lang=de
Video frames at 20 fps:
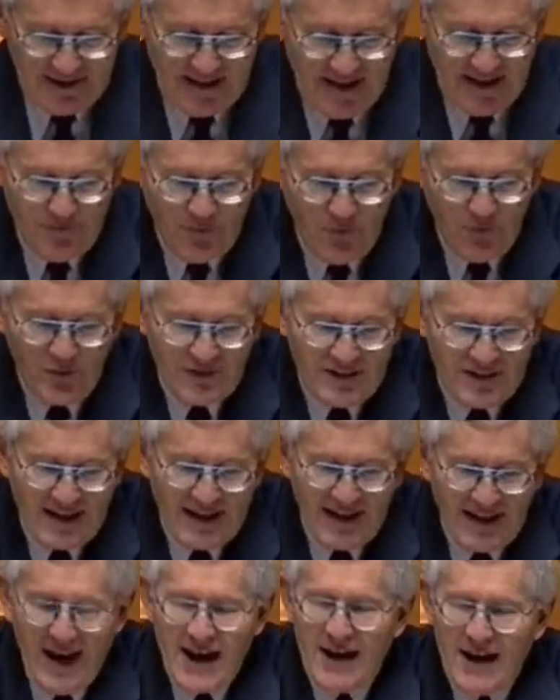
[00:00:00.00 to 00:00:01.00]
die, von
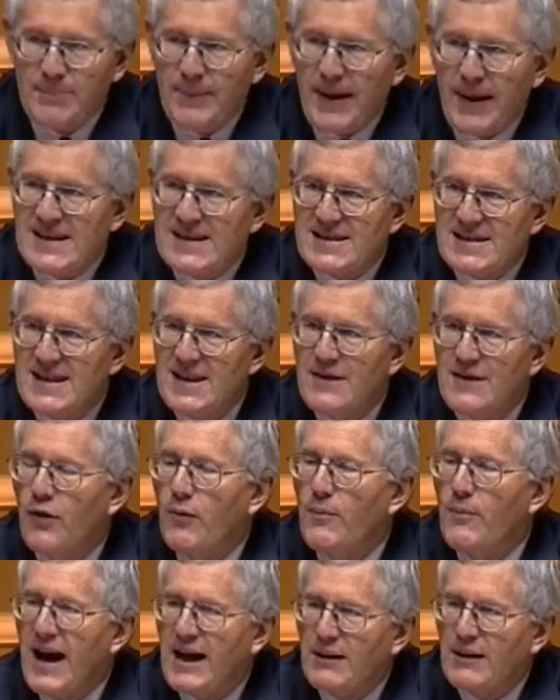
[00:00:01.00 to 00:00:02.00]
der Arbeit, die
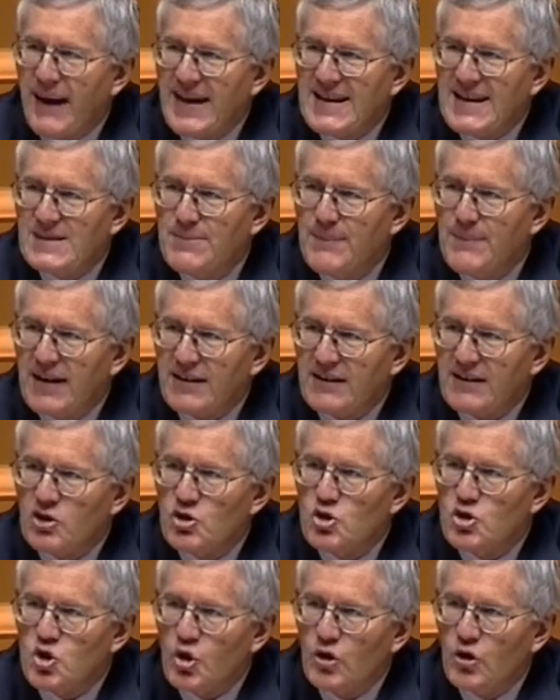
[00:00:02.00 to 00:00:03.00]
vom
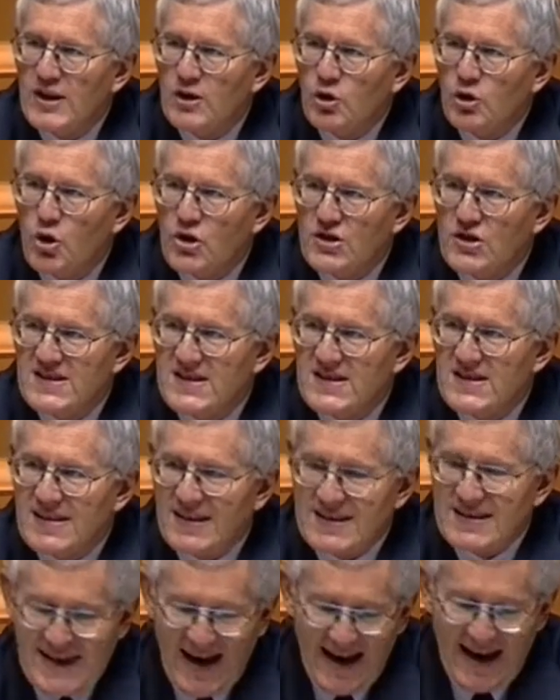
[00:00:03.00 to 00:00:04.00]
Arbeitsmarkt schon in
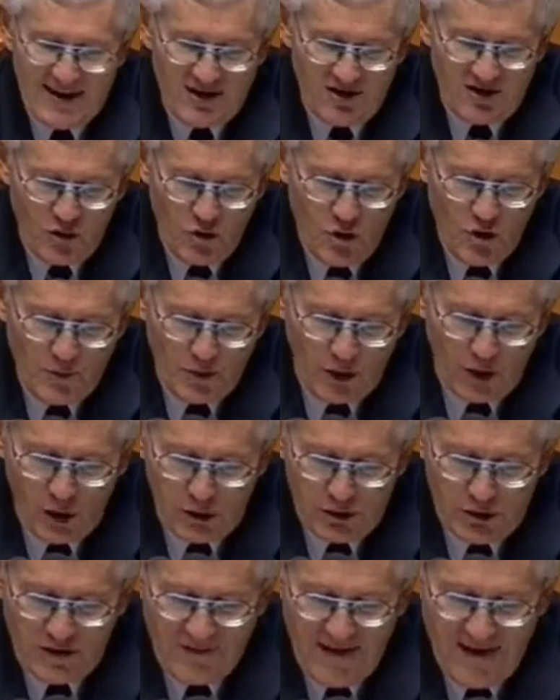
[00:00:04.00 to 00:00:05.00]
kürzester Zeit
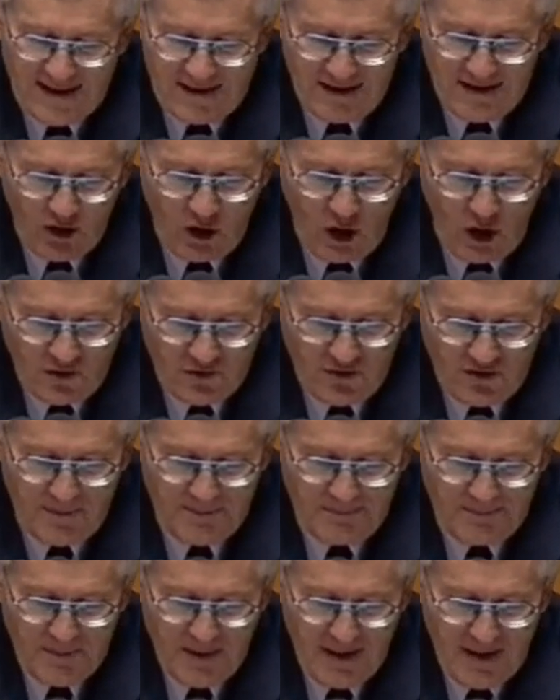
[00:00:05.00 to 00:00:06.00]
überholt werden
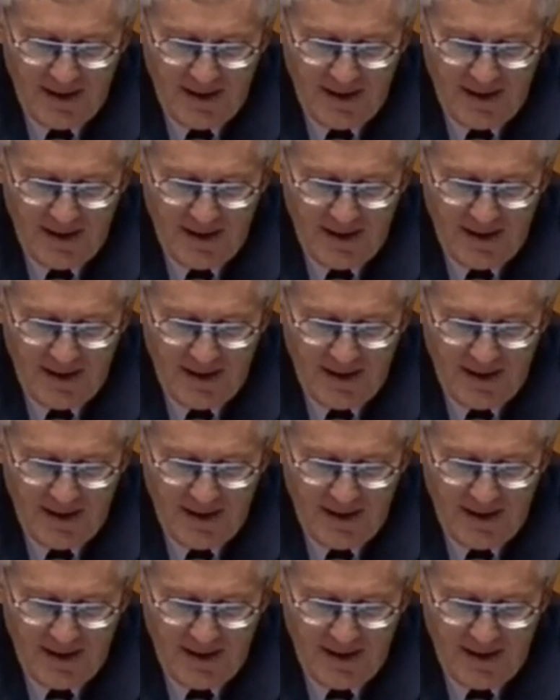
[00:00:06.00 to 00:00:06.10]
könnten.